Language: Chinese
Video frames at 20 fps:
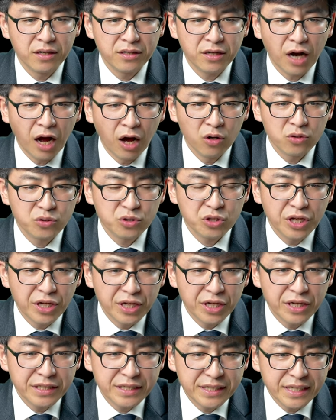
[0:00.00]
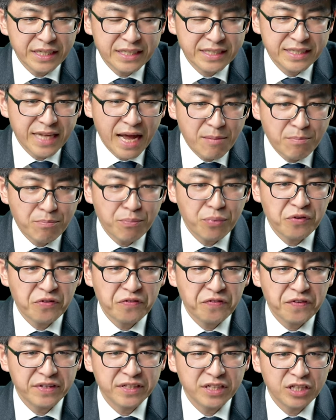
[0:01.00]
然后第三部
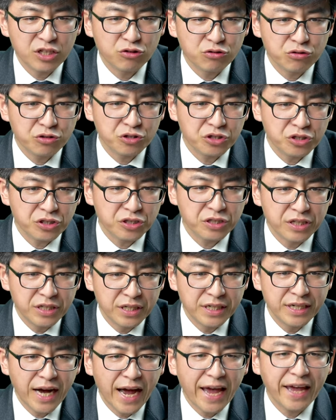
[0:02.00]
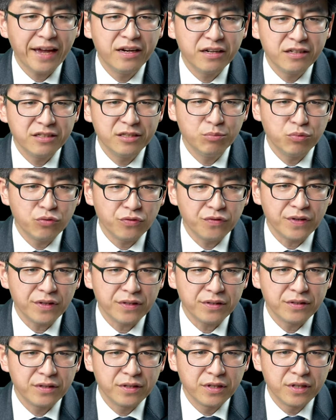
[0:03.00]
分呢就是哀歌的部
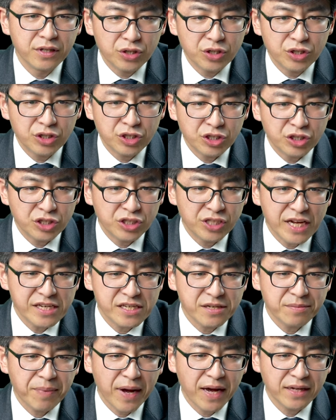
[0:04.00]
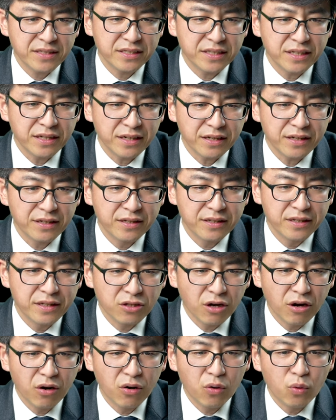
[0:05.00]
分，是三十八节
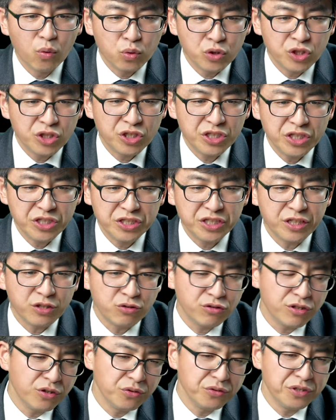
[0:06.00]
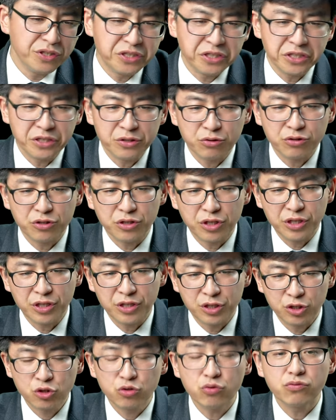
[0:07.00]
到五十一节，最后一节就
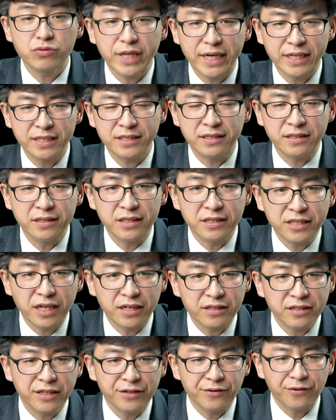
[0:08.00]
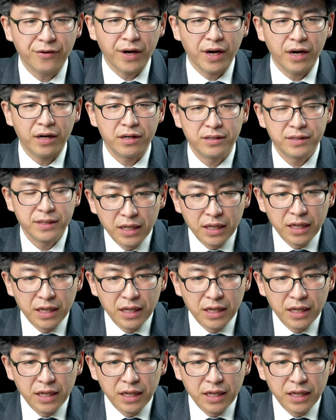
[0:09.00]
是颂赞神的这样的内容哈。